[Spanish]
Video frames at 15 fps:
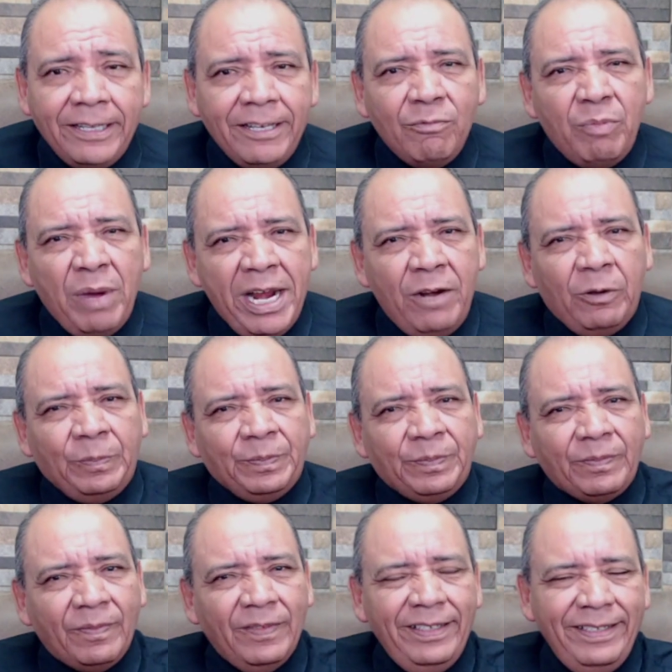Bueno,
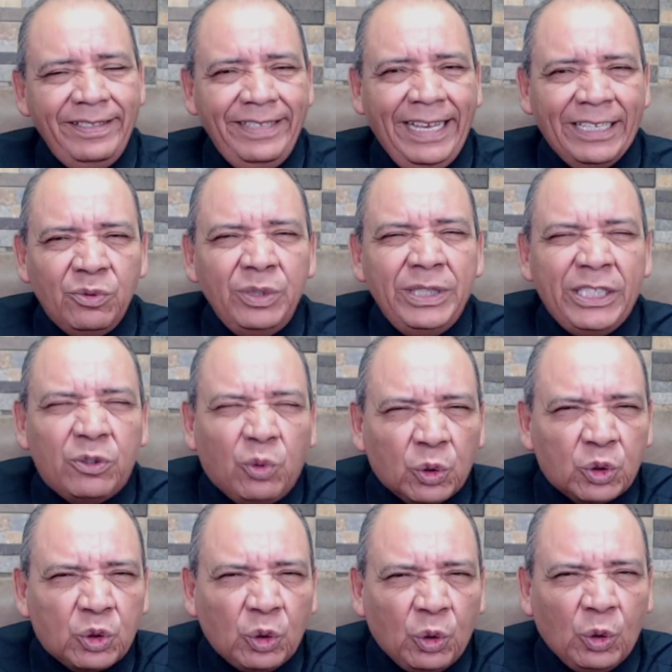es un
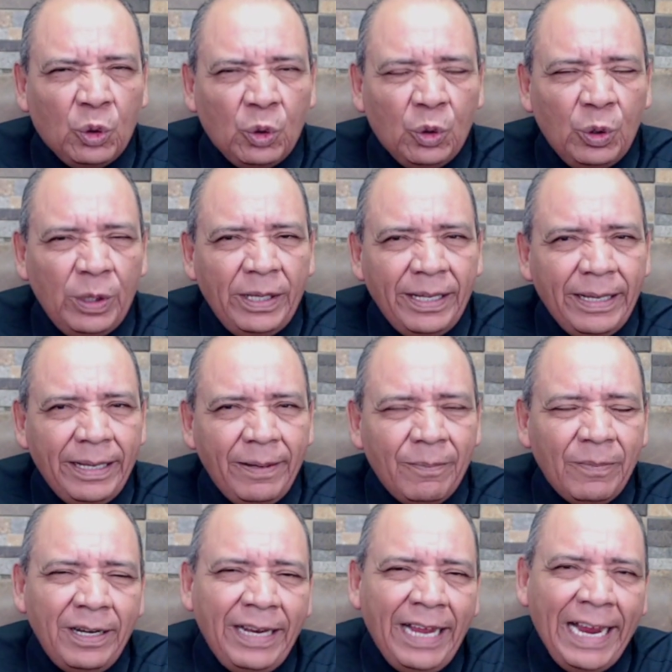discurso
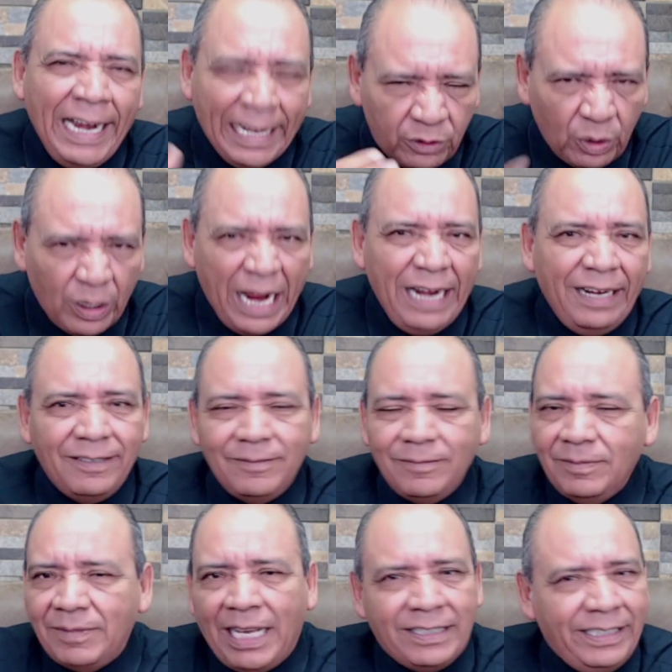electoral,
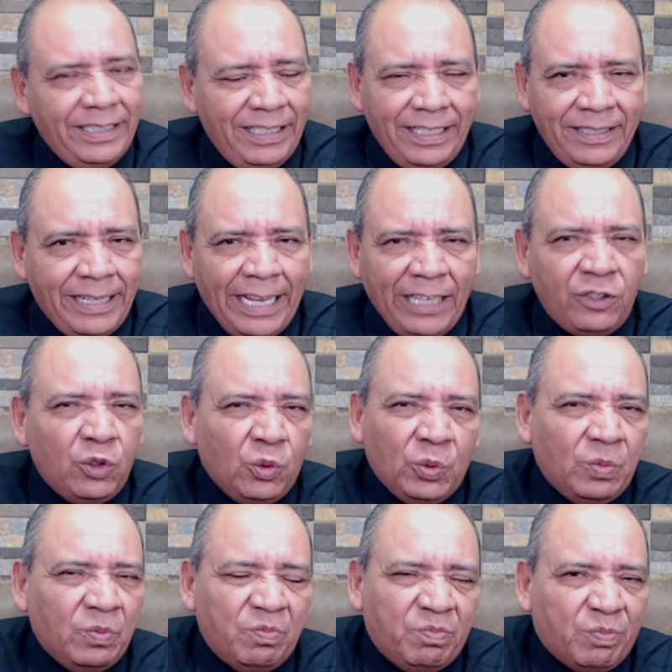así. De hecho,
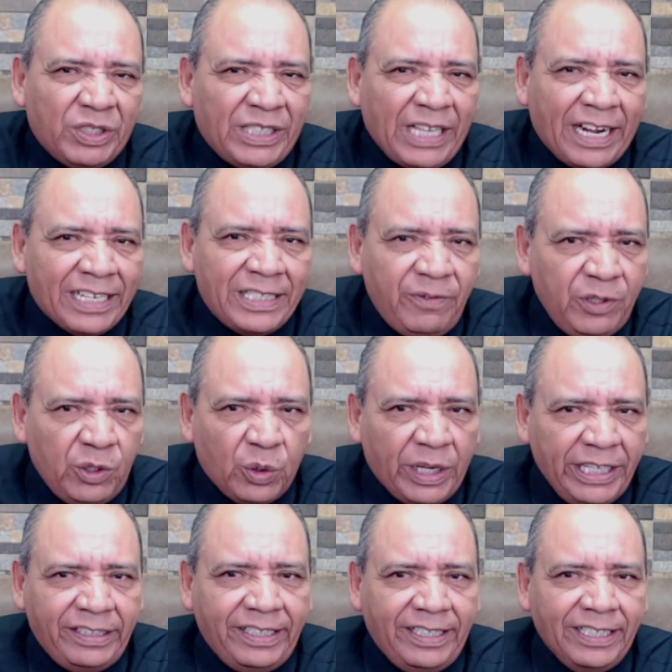pues ha recibido
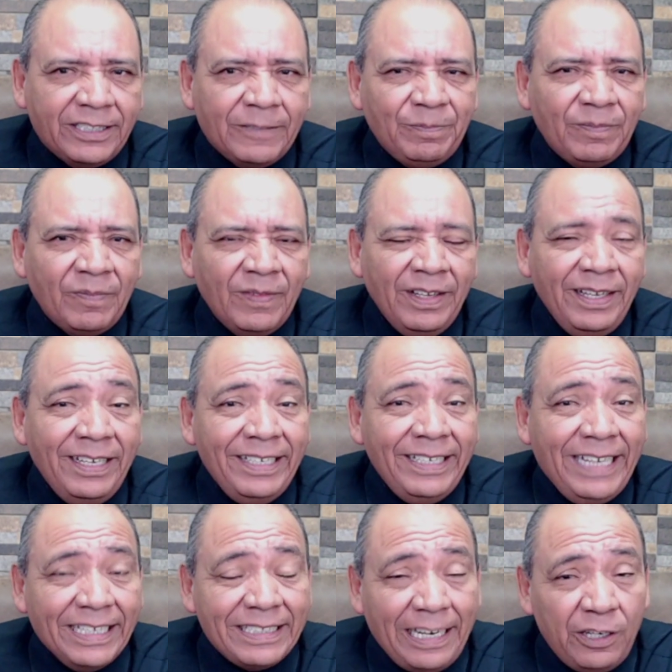críticas.
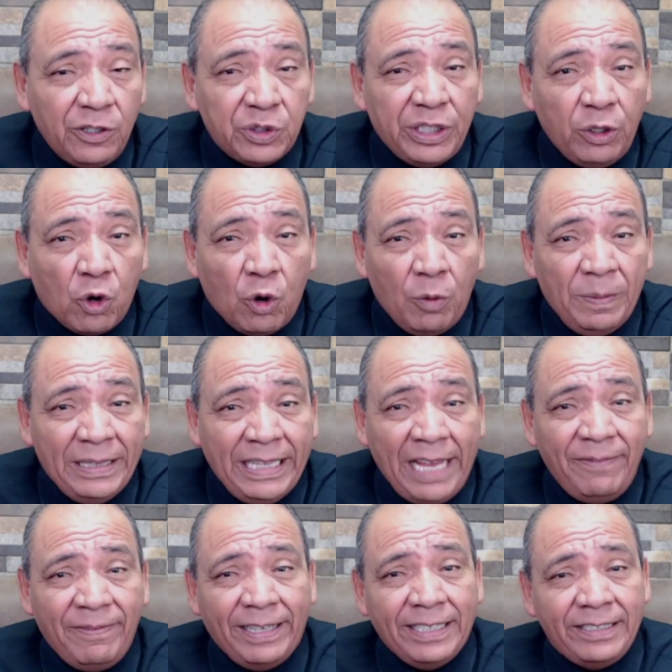Ya salió Ciro Gómez le
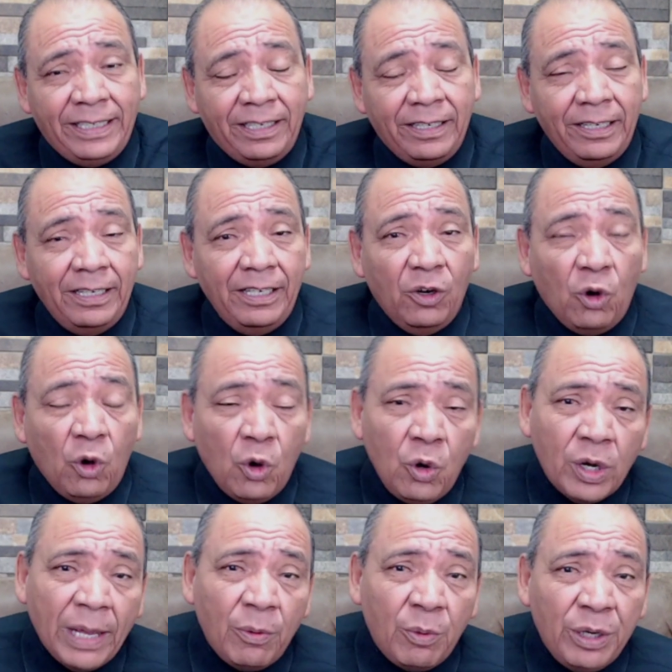iba a decir, oh,
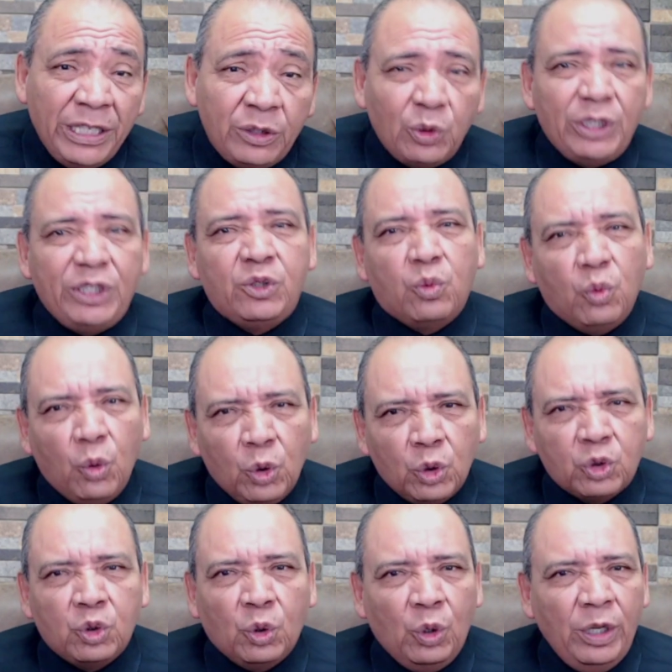qué bonito
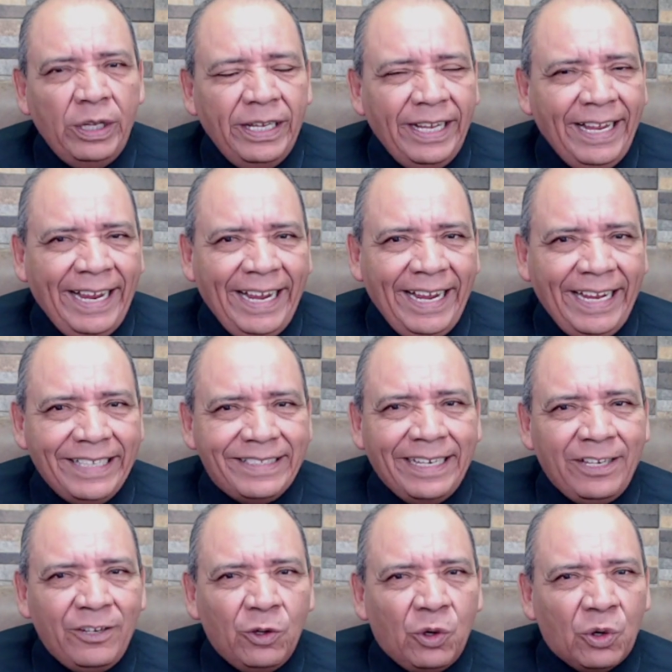discurso, eh,
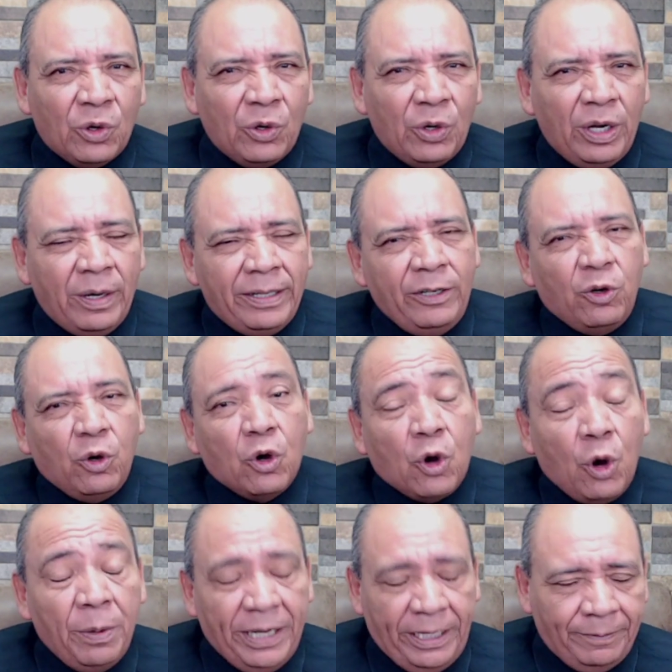señor, digo,
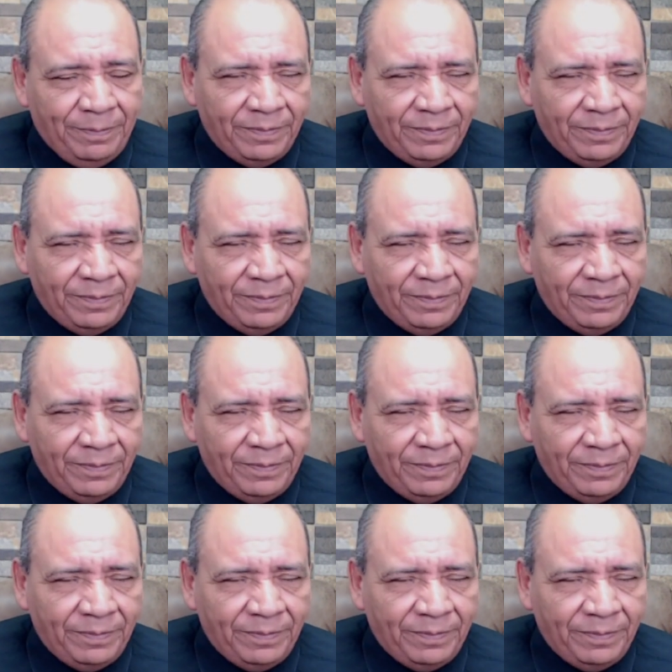joven.